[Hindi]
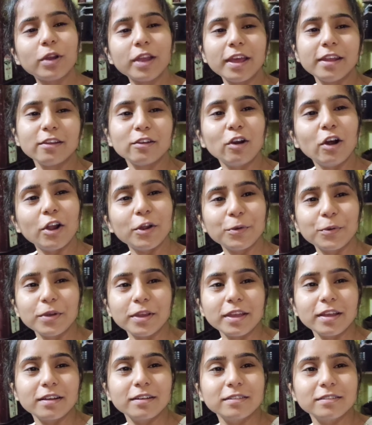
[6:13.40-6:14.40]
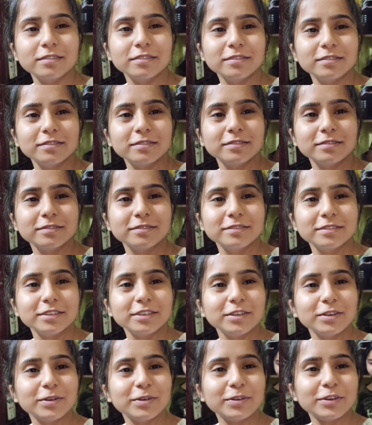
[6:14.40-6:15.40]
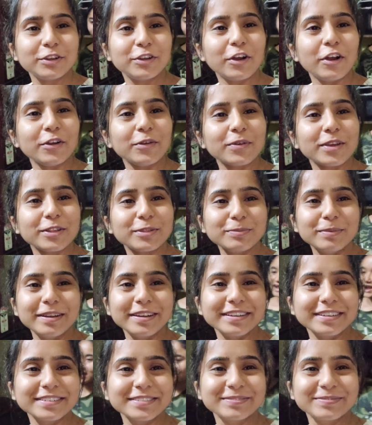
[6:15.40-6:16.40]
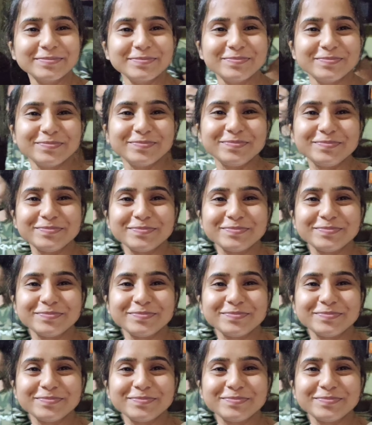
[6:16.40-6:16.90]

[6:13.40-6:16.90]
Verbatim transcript: हो गया रिकॉर्ड हो गया रिकॉर्ड हो गया तुम्हारा काट देना वो